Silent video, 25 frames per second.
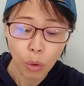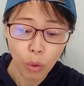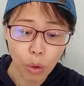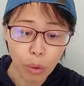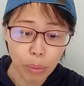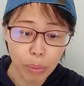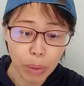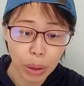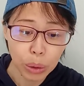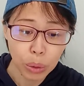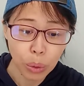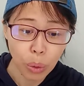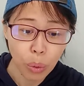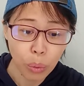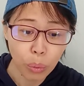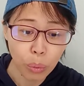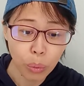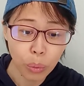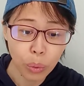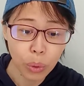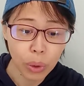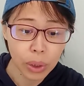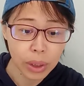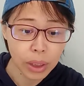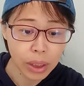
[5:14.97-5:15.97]
我们
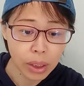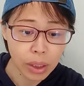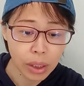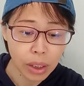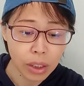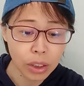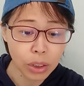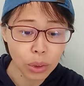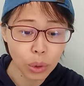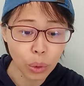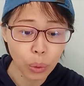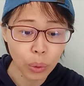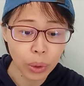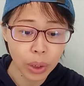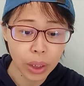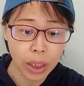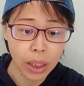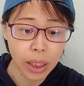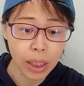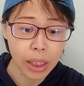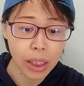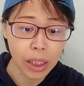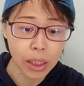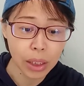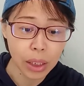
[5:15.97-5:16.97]
通过接受
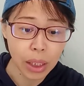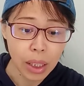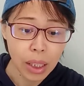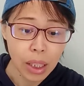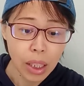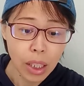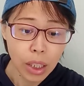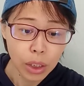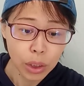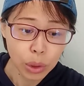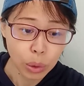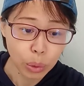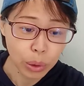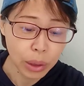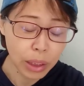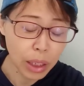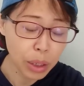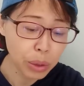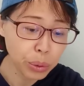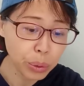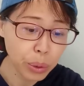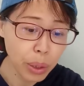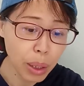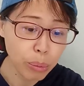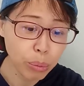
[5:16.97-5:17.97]
可以首
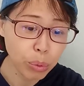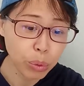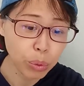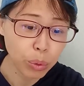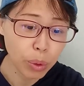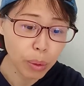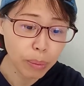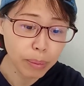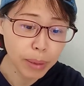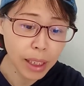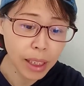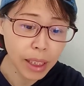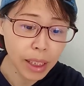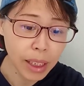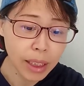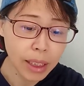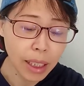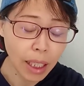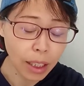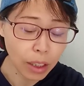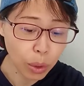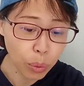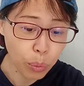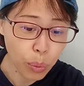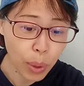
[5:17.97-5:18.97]
先宣布我们的立
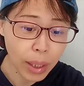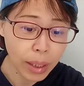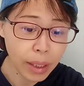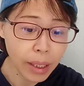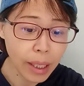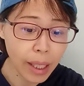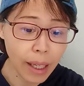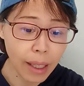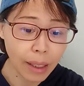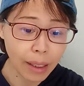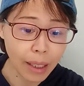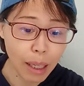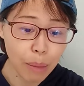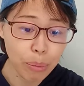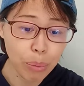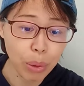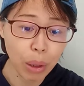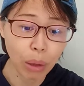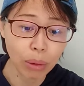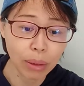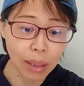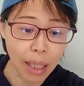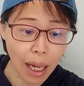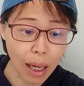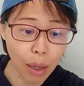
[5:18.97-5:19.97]
场的观点来
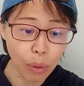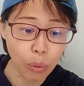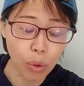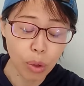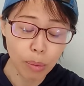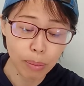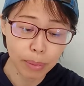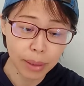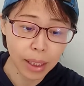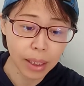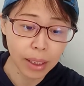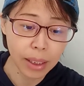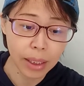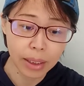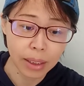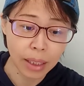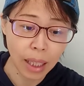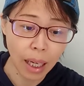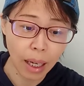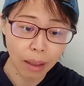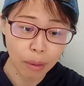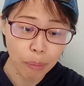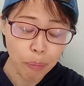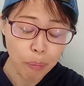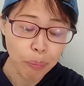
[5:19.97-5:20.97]
表达我们的立
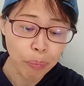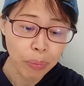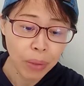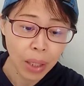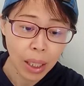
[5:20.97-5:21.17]
场。